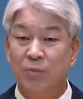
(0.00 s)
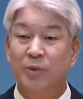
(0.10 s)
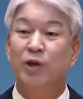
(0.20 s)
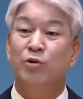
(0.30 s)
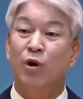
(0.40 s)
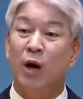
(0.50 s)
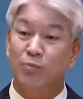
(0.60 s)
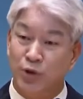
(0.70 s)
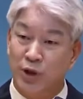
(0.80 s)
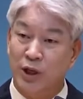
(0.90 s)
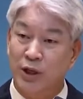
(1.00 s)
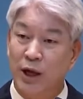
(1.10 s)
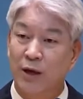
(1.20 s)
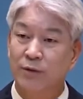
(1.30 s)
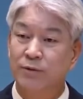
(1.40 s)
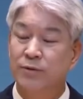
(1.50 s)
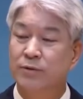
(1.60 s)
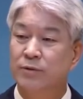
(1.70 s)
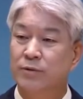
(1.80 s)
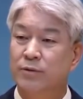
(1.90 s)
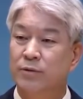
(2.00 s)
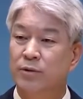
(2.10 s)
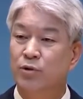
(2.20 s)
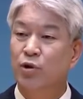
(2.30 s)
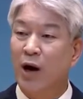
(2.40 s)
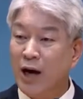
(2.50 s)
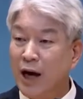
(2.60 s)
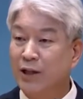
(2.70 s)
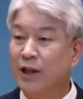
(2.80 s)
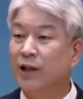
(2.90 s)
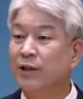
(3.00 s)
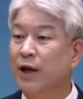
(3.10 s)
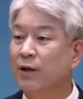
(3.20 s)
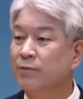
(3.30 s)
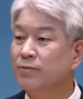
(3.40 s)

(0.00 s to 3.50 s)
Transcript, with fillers: 편도가 붓는다 소화가 안 된다